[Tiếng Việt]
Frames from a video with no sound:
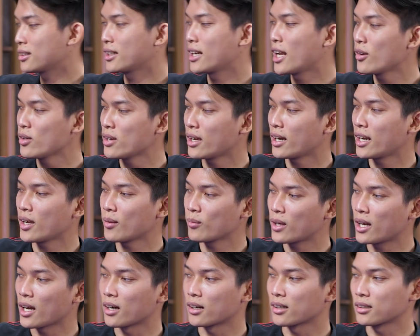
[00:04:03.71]
nếu như anh
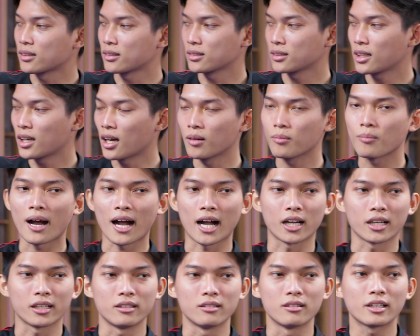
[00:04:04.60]
em cần cân
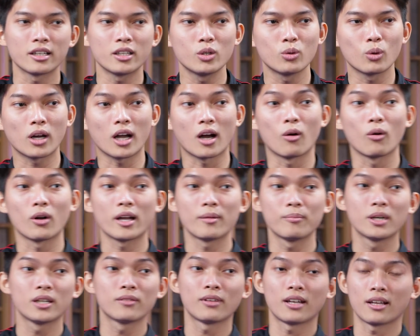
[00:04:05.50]
bằng giữa cái nhu cầu
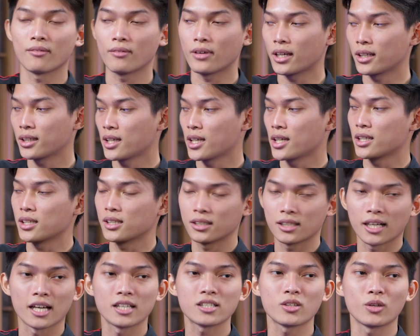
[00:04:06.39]
gaming và làm việc thì
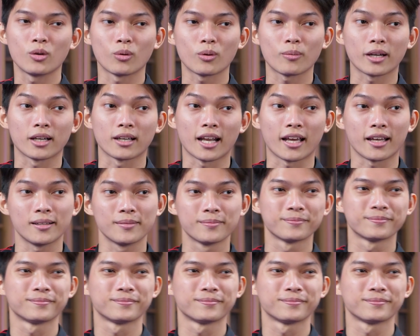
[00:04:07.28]
hãy sử dụng cái màn hình này